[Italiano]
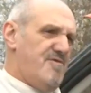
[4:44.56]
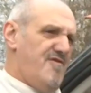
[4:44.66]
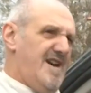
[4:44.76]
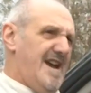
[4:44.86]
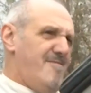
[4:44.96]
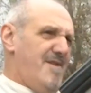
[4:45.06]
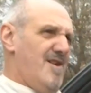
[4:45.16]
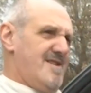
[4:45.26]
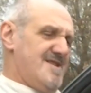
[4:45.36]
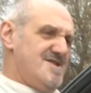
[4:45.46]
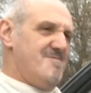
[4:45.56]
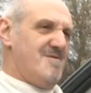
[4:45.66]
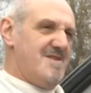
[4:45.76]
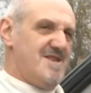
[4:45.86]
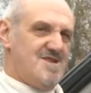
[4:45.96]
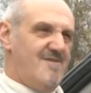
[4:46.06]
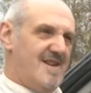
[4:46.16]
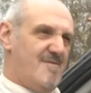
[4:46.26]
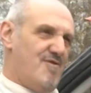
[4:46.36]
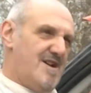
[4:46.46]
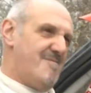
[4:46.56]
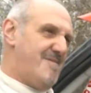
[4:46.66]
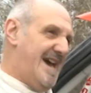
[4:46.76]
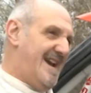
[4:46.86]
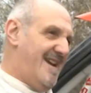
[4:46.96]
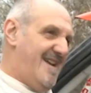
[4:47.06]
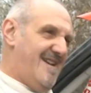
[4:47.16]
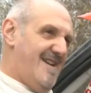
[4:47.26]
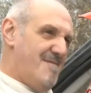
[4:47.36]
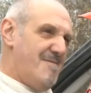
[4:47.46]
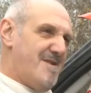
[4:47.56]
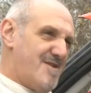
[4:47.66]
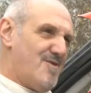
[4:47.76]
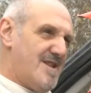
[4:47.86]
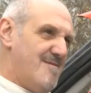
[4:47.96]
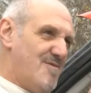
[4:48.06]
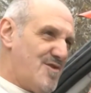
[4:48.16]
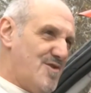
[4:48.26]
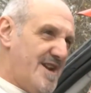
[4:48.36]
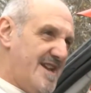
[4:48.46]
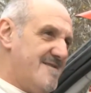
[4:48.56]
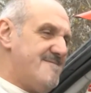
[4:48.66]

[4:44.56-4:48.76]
può fare il pilota? Ad esempio mi dicevi che può cambiare le mappature del motore.